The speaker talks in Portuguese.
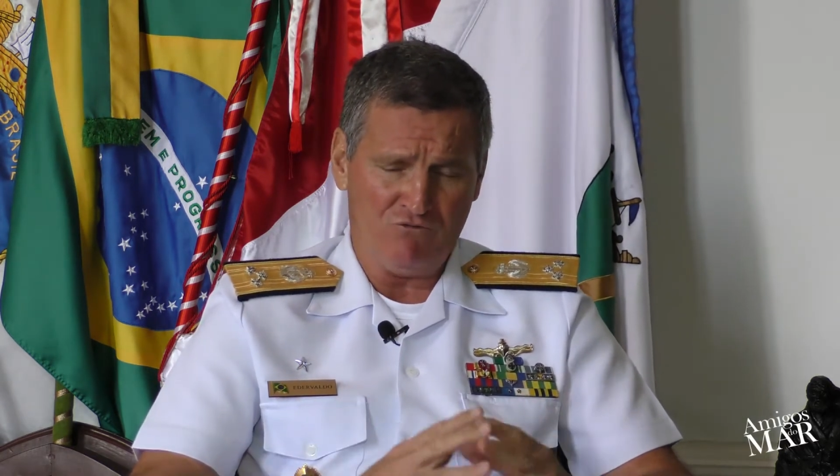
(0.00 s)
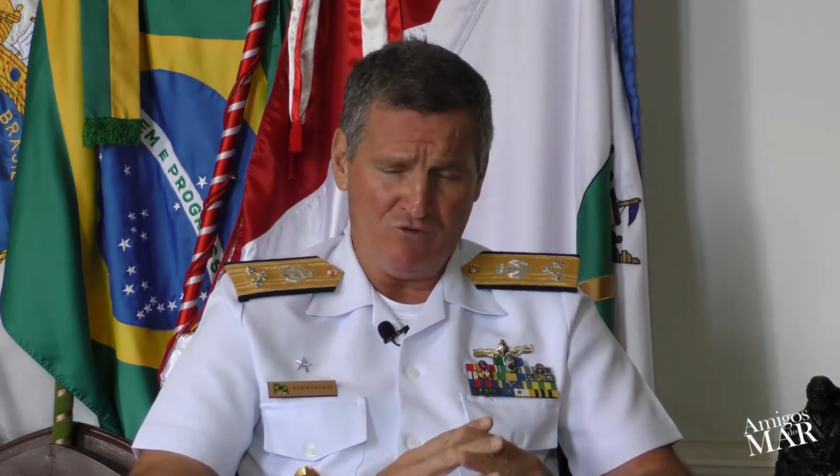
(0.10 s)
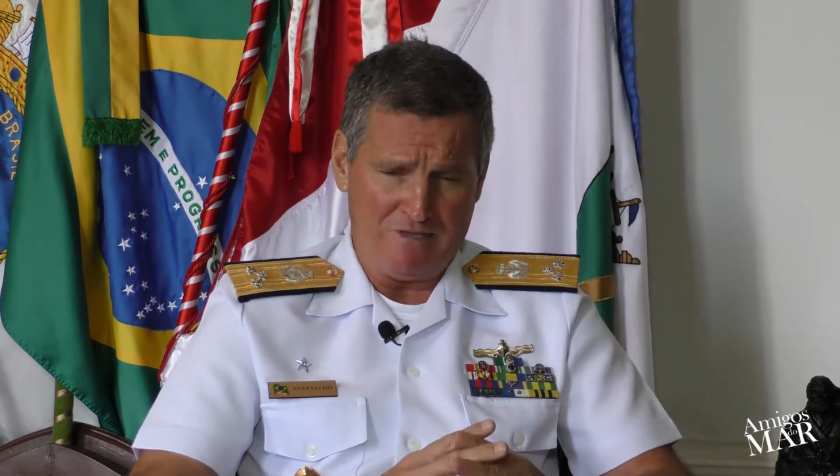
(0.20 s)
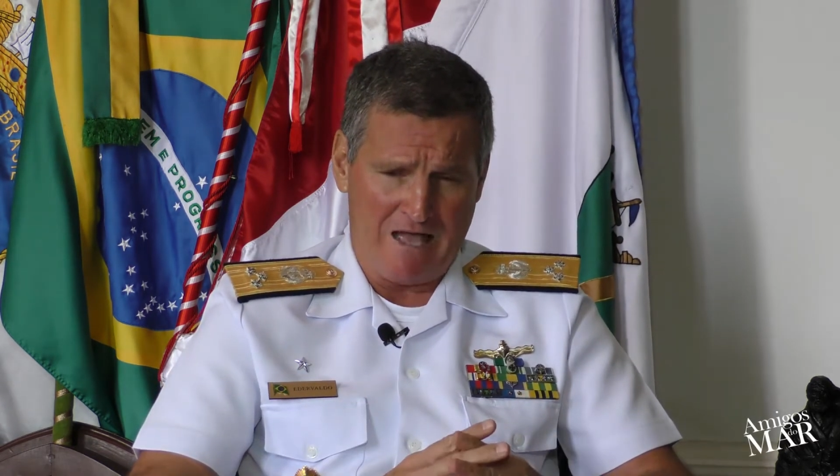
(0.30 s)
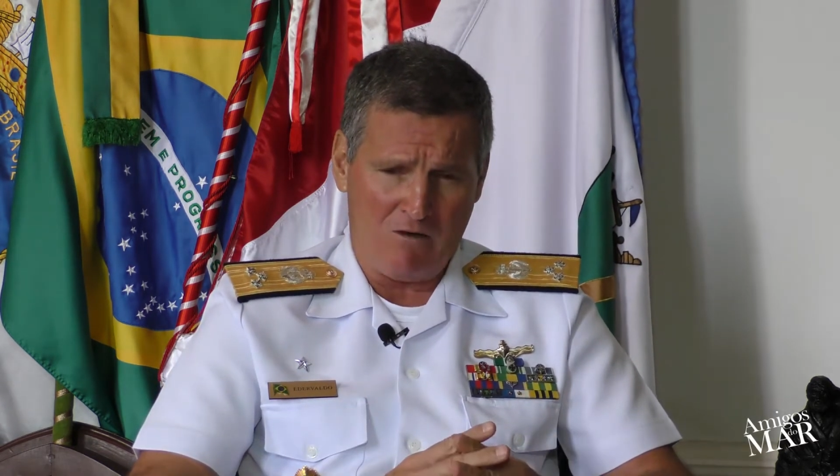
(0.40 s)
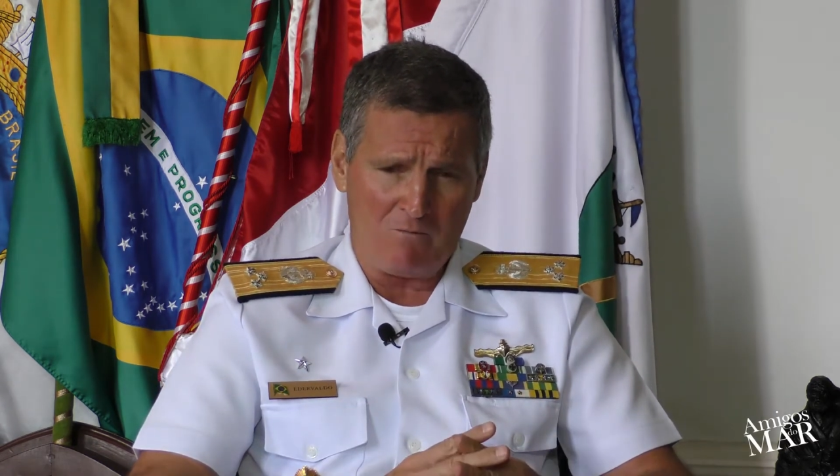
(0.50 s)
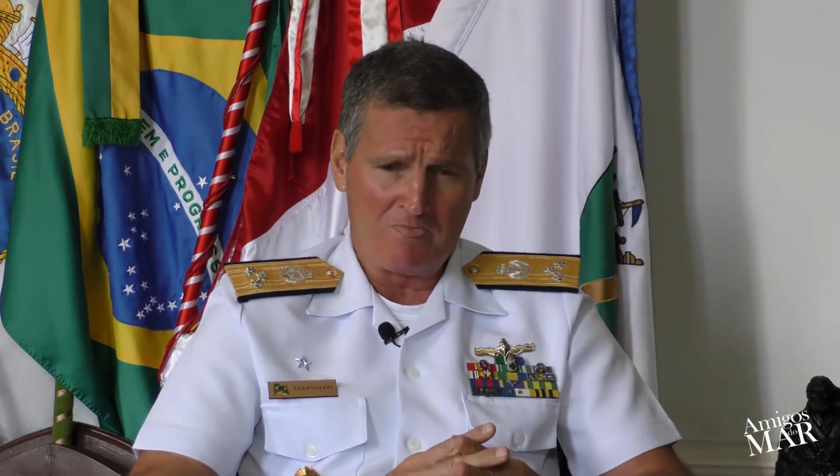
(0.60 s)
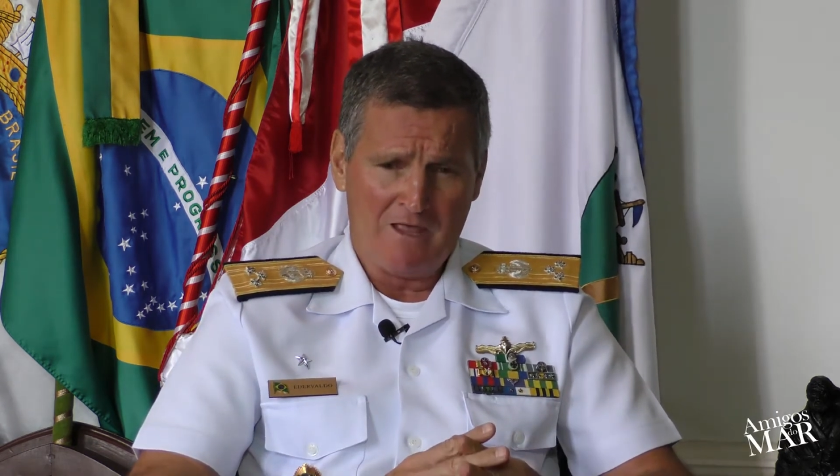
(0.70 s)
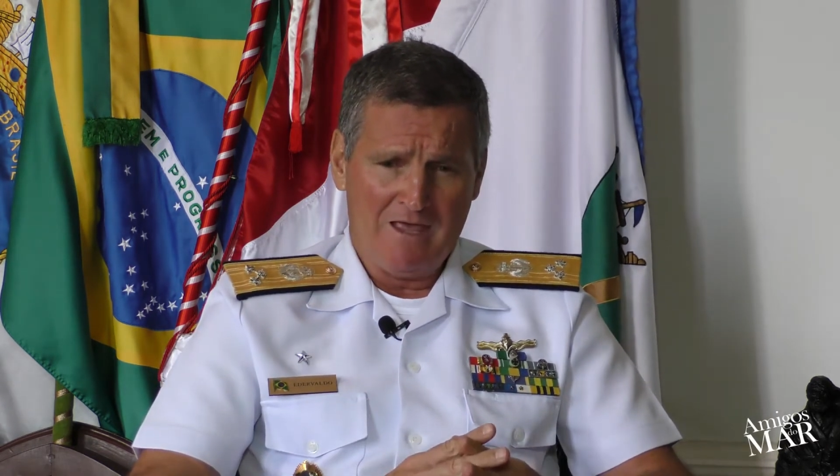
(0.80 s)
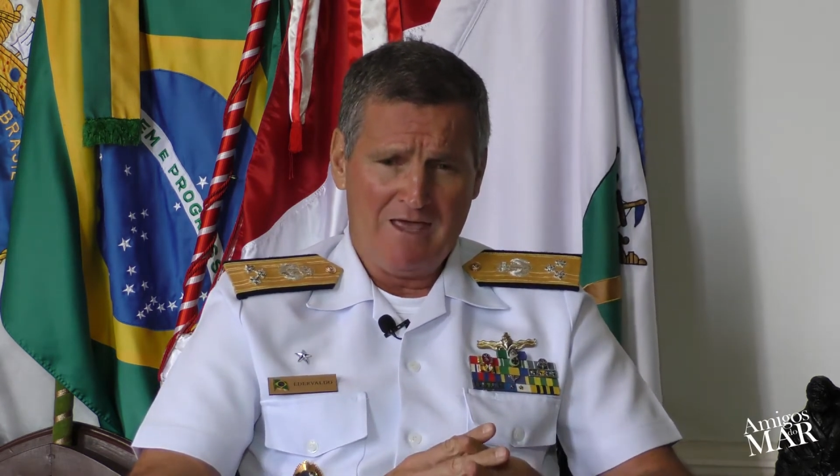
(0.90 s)
final
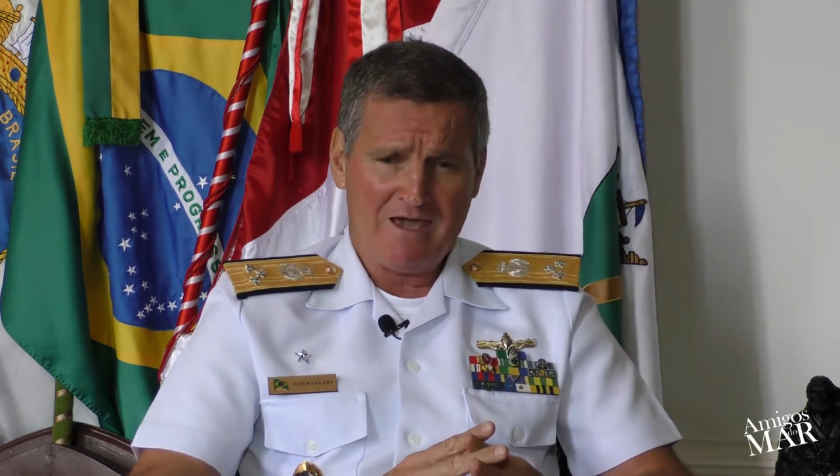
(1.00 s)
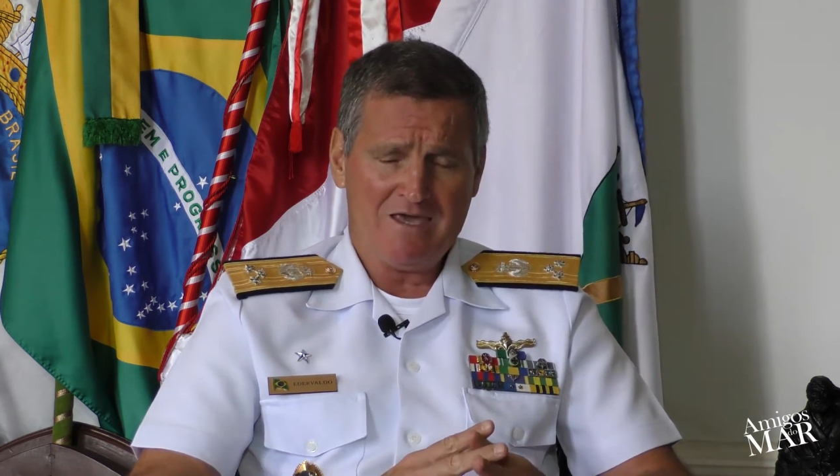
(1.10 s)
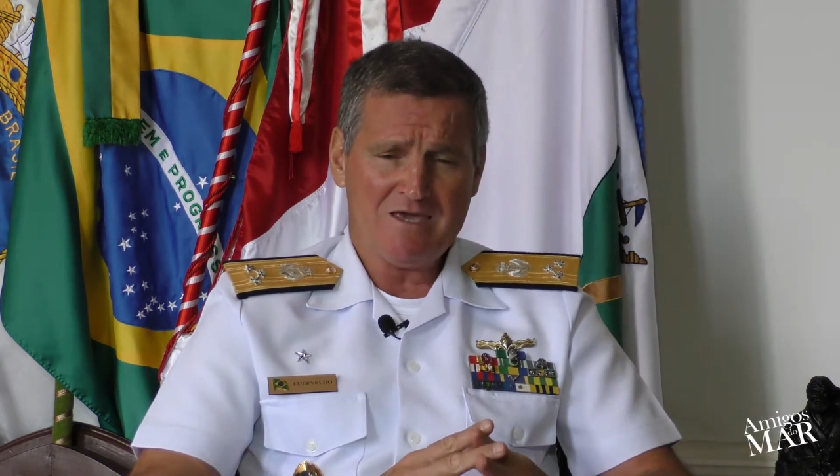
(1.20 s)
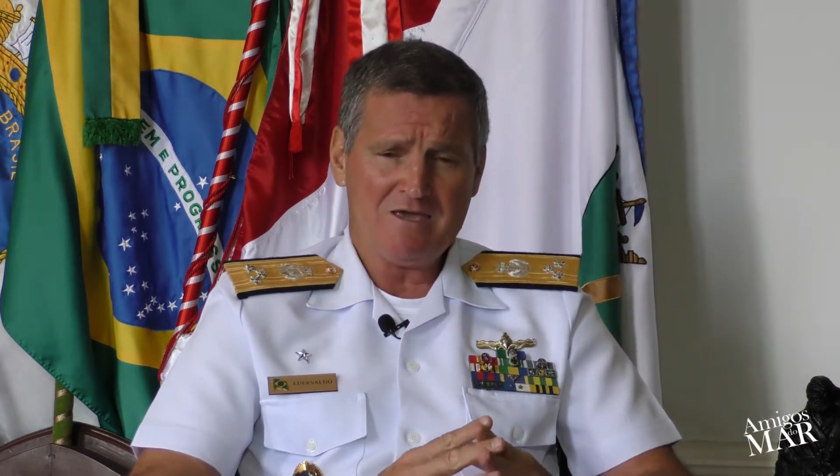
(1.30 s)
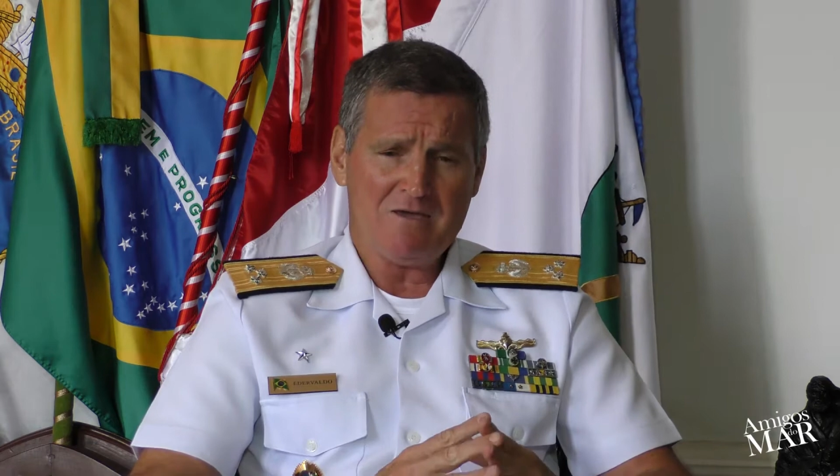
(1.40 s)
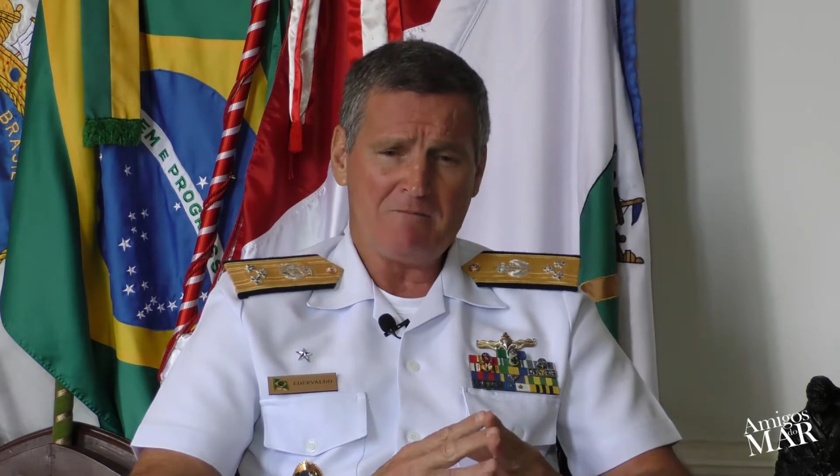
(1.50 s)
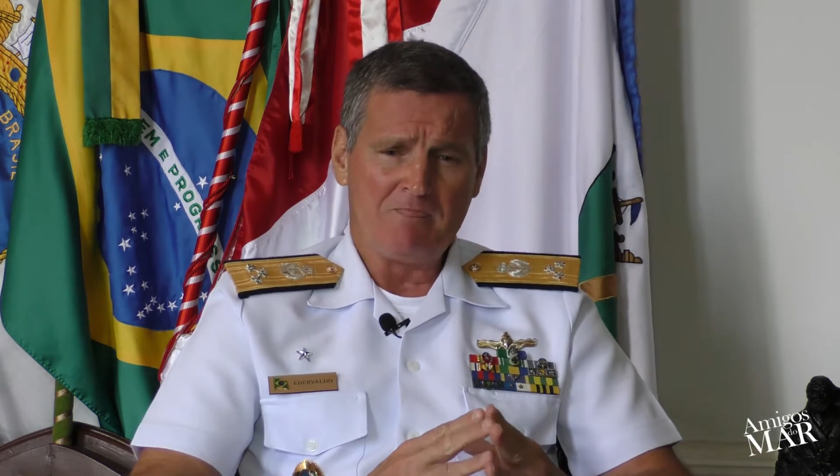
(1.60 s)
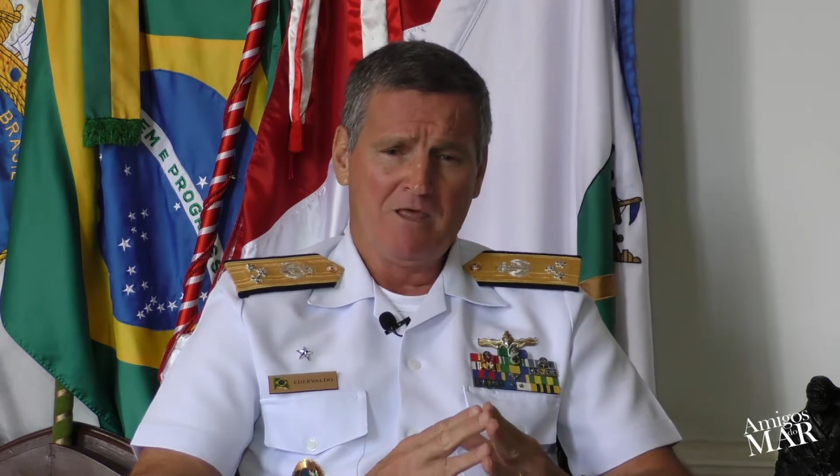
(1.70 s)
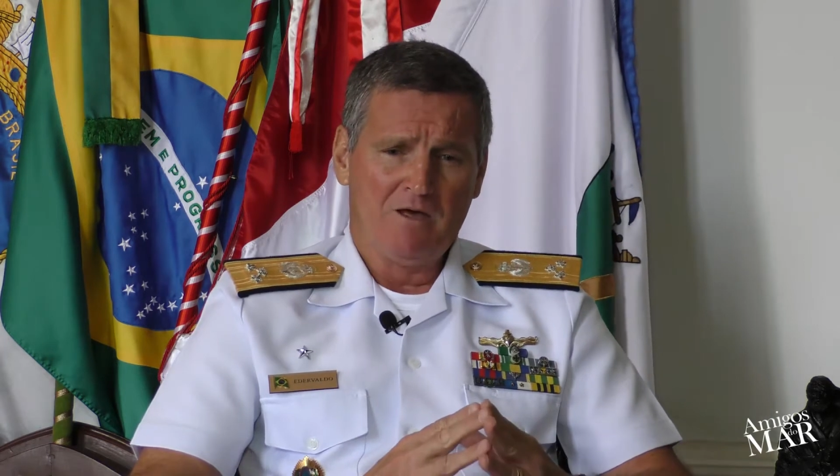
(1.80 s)
é que